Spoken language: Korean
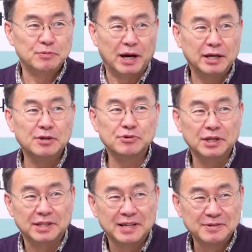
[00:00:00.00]
막
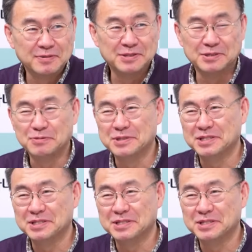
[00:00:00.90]
해주겠다는 건지 솔직히